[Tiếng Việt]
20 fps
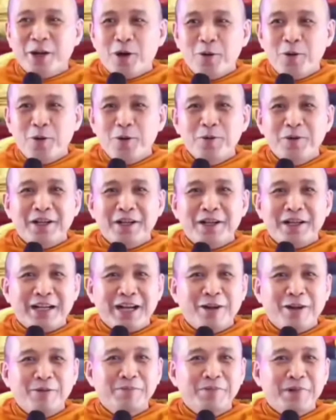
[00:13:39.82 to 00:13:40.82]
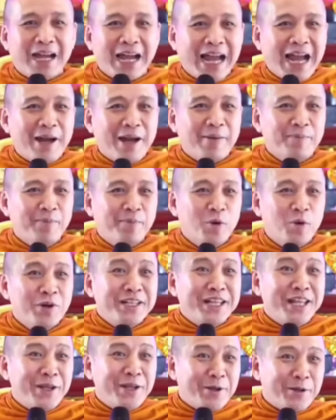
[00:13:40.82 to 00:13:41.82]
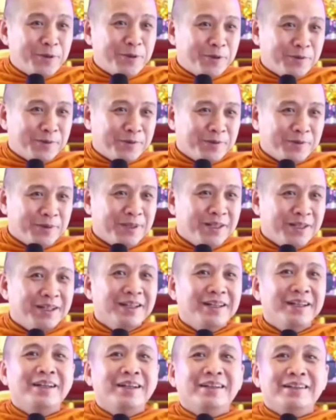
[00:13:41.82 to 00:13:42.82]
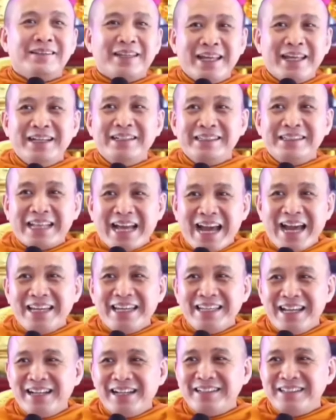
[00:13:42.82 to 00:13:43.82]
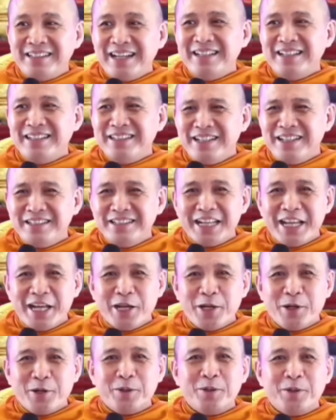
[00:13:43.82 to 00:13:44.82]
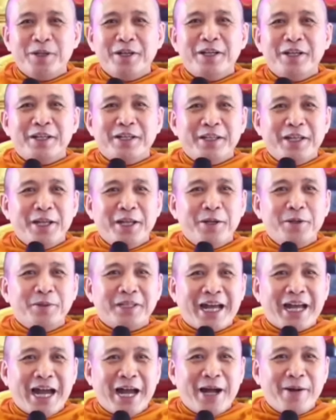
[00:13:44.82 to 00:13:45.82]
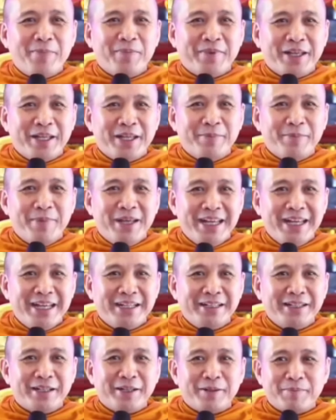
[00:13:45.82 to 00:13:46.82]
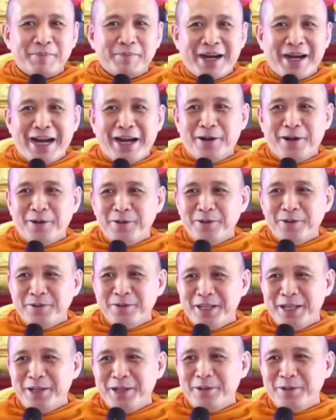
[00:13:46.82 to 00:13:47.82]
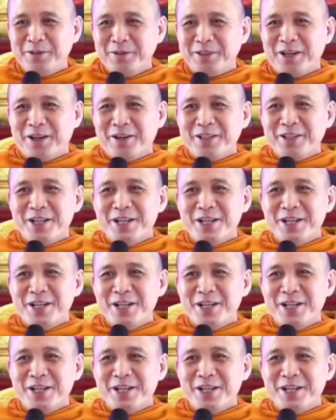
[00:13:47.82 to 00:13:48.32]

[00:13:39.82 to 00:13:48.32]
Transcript: đủ không ham muốn nhiều tiền tài vật chất những điều nếu tham thì biết bao nhiêu cho